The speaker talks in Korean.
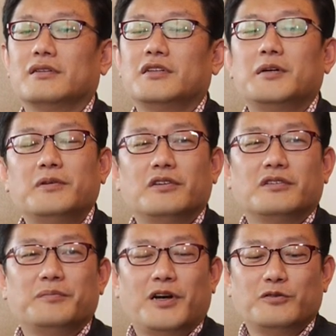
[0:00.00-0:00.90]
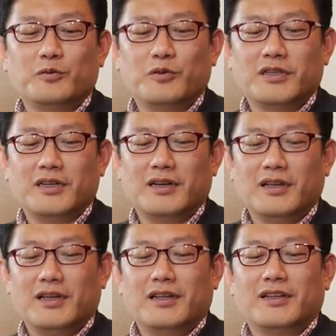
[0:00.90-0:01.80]
지난번에 어떤 방송 보니까
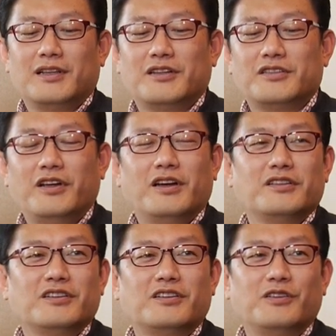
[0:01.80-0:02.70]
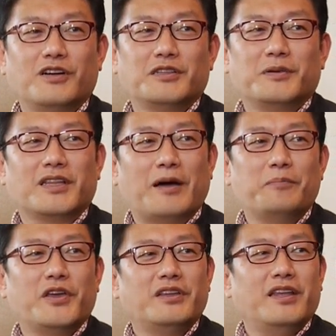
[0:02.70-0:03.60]
서양에서는 그런 거 하더만
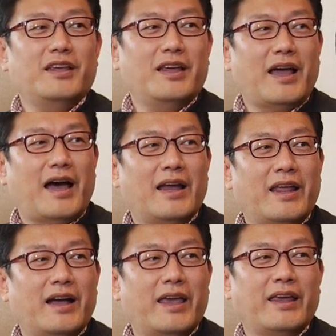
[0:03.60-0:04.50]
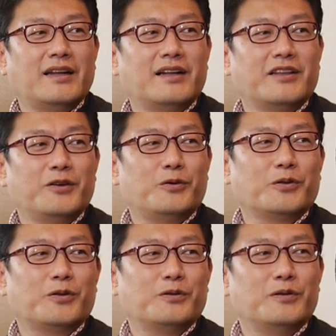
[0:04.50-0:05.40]
남편이 아내가 애 낳을 때의
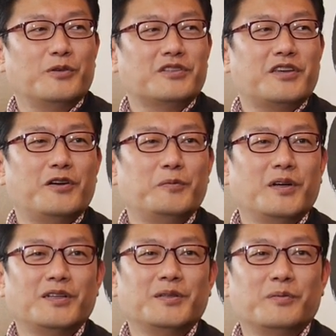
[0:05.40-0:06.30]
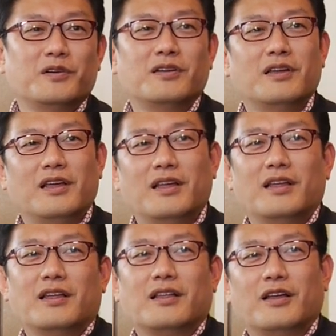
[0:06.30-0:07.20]
고통을 뭐 체험하는 뭐
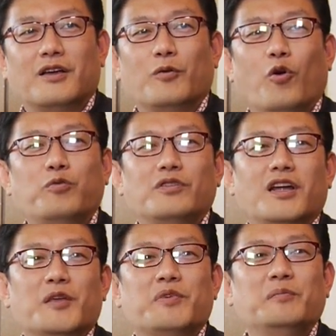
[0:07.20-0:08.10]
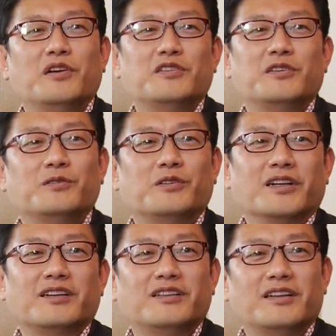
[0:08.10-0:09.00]
5분 안에 비명 지르고
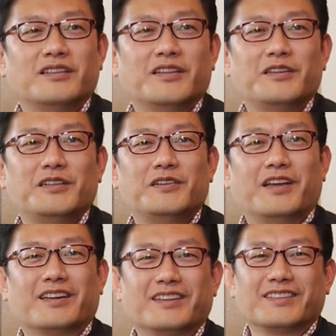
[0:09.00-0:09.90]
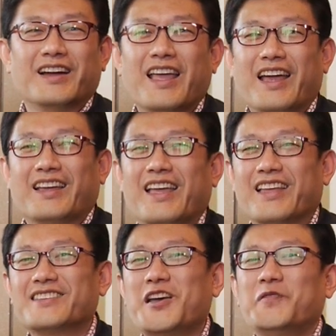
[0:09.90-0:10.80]
그냥 끝나던데 실험이 그래서
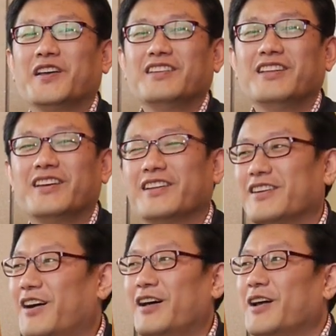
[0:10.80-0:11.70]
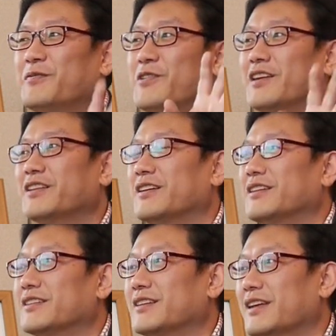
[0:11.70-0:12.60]
체험이 끝나요. 그래서 아 나 못한다.
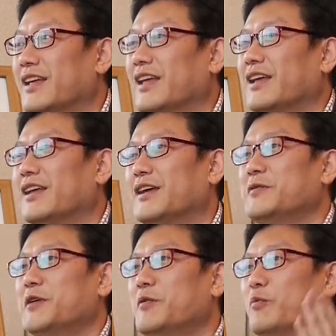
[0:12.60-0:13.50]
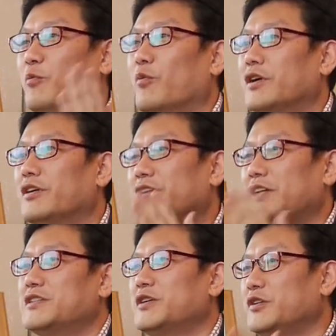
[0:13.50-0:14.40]
그래서 이게 뭐냐면 그런데
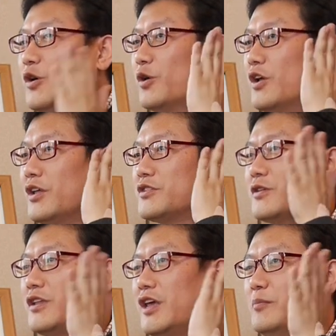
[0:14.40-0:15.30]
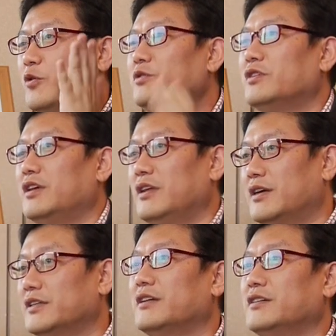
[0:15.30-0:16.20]
사실은요 적당히 못
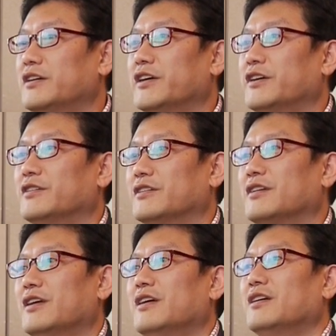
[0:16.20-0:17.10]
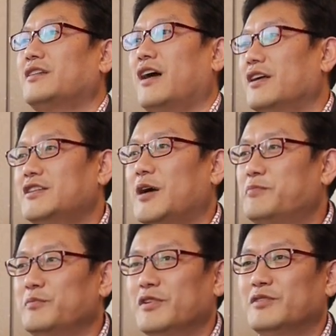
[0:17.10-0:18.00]
느끼니까 사는 거예요. 다 같이
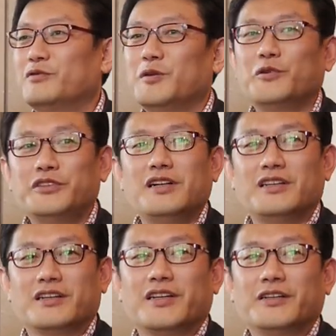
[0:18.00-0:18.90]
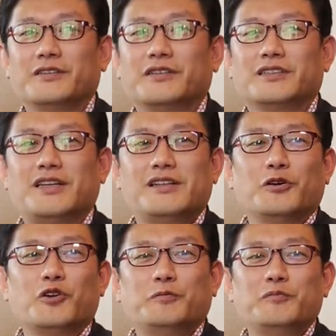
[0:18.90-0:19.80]
아프면 우리 못 살잖아요. 그러니까 사실
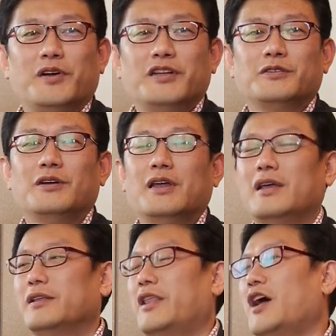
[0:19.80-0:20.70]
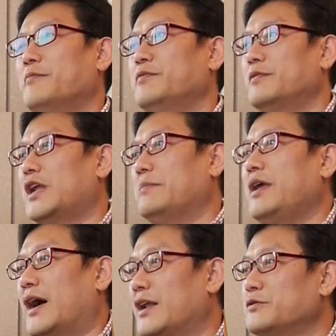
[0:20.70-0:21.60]
여러분만 해도 내 아픔을
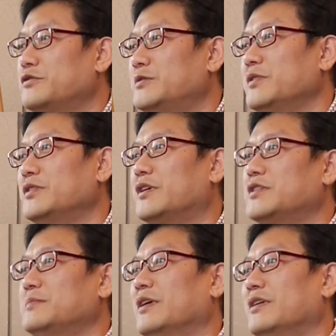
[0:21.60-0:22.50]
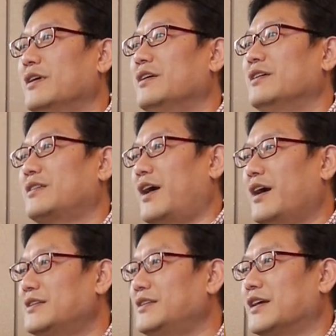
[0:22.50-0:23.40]
남이 알아줬으면 쉽겠지만 다
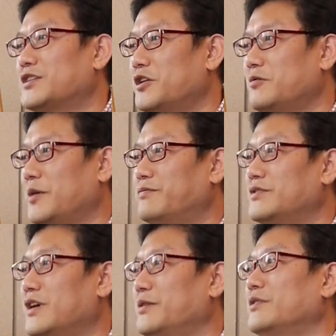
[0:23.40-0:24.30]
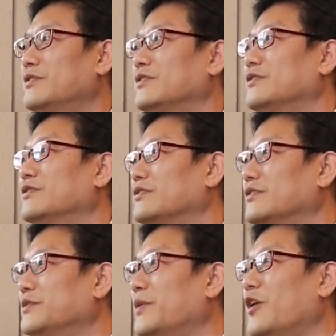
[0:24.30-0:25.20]
같이 나처럼 아프자 하면은 이거
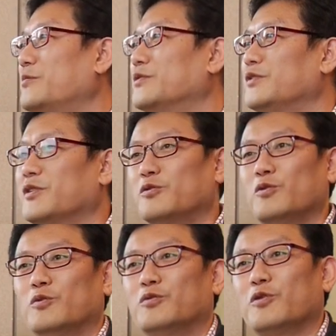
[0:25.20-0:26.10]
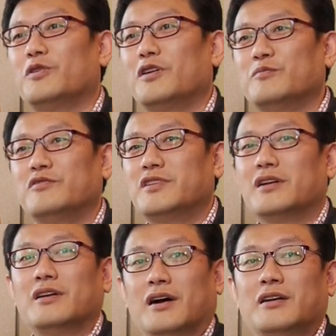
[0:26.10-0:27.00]
이 마음은 이게 또또 다른
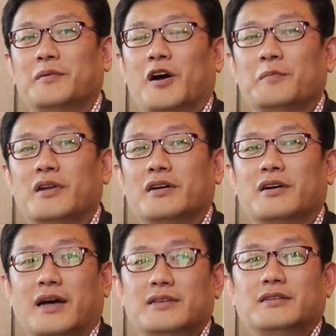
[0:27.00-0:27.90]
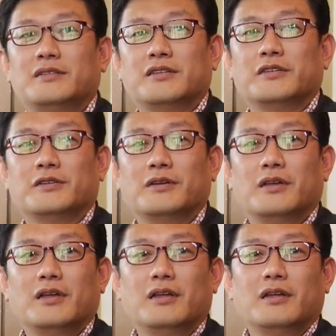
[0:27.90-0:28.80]
문제를 낳을 마음이라는 거 아시거든요.
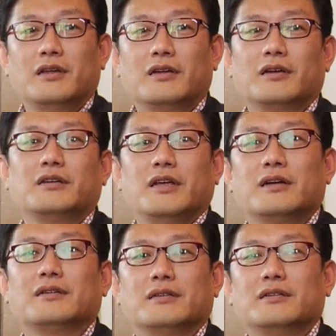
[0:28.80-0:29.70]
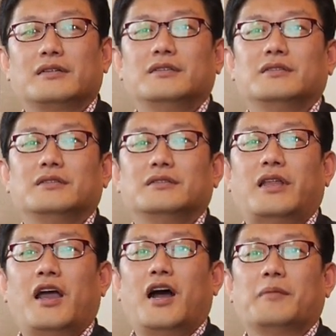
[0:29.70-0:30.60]
그냥 그
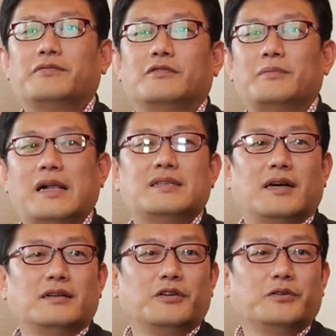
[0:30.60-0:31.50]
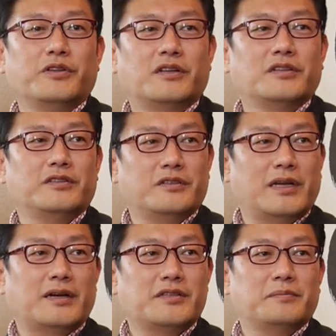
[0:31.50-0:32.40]
내가 아프고 말자 하는 것도 있거든요.
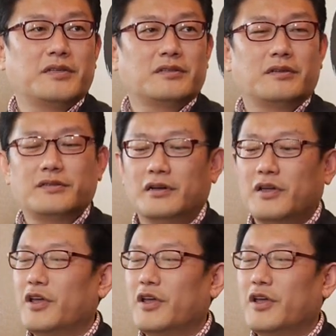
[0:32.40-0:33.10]
양심에서. 그래서